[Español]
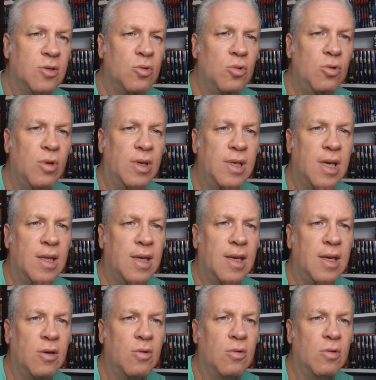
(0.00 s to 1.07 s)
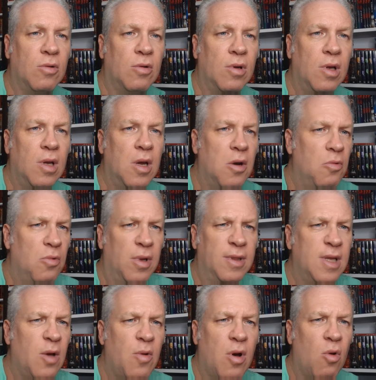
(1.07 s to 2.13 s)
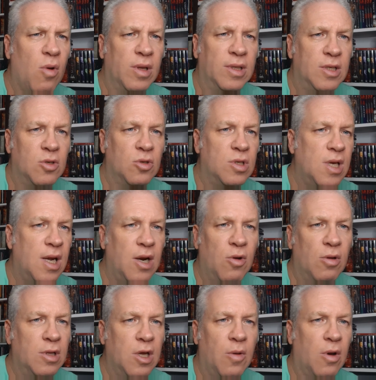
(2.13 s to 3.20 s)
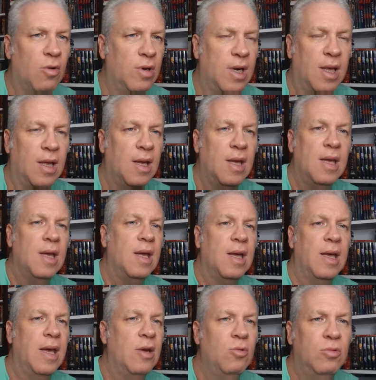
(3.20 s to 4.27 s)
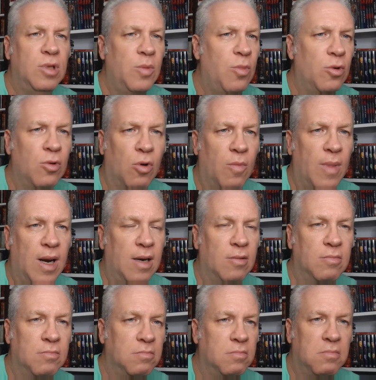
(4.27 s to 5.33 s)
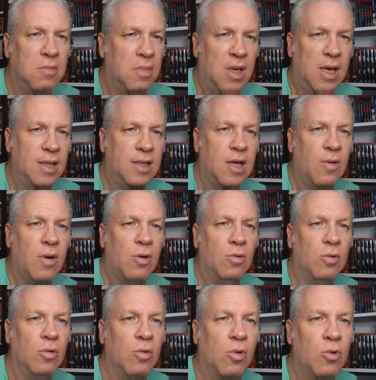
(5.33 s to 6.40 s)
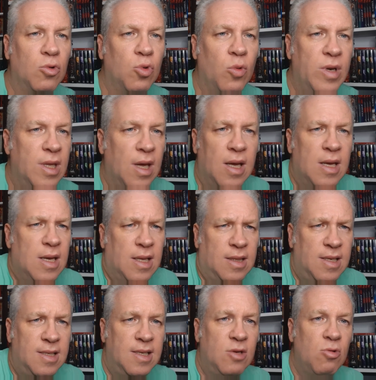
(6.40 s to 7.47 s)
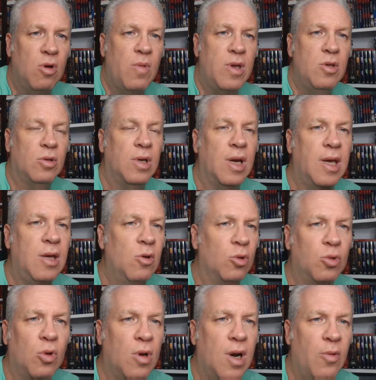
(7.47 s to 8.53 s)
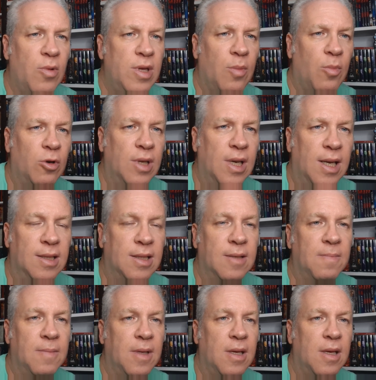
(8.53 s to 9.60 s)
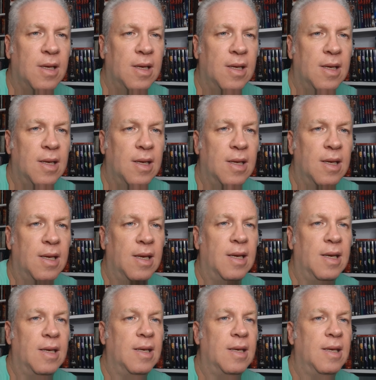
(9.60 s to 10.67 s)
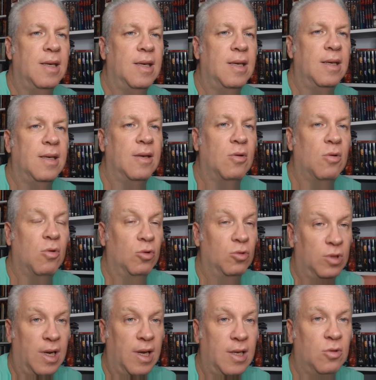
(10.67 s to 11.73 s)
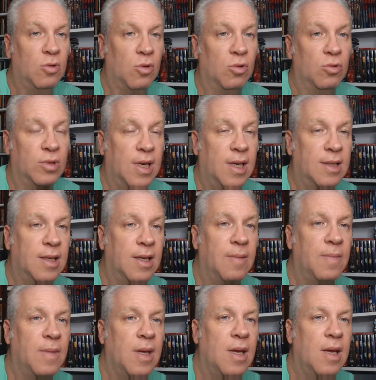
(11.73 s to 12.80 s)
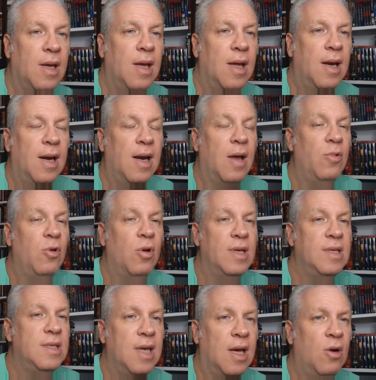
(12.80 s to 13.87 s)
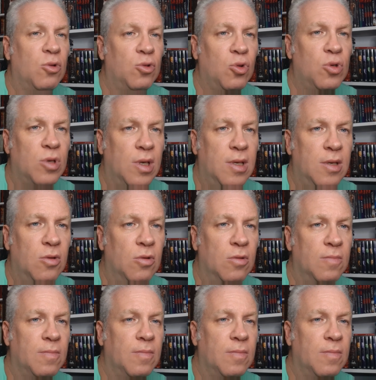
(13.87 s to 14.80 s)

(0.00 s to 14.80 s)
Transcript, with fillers: suyo añade que no, no andaba con antisociales, no andaba con nada. Era un tipo normal. Él estaba con, su vida. 19 años tranquilo, toda la vida por delante. Eh, contra esto contrasta la violencia de lo sucedido